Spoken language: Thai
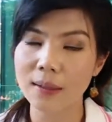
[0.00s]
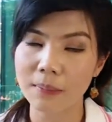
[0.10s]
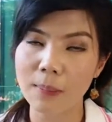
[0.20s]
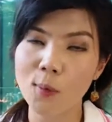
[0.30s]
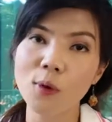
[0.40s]

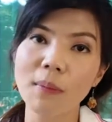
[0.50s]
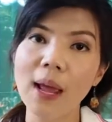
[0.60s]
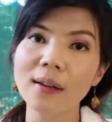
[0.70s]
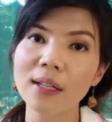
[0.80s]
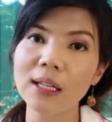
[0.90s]
สำหรับคุณ
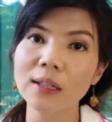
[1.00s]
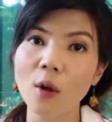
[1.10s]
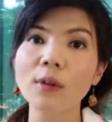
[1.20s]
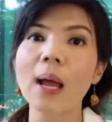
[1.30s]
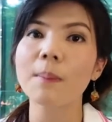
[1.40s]
แม่ที่
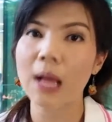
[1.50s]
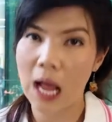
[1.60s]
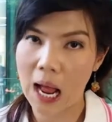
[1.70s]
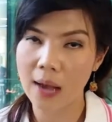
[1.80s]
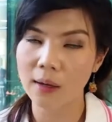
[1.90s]
ต้องทำ
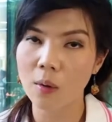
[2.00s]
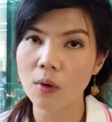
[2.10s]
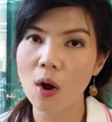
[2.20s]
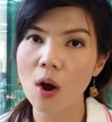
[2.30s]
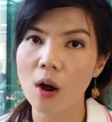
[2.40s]
งานแล้ว
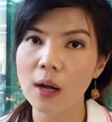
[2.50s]
ก็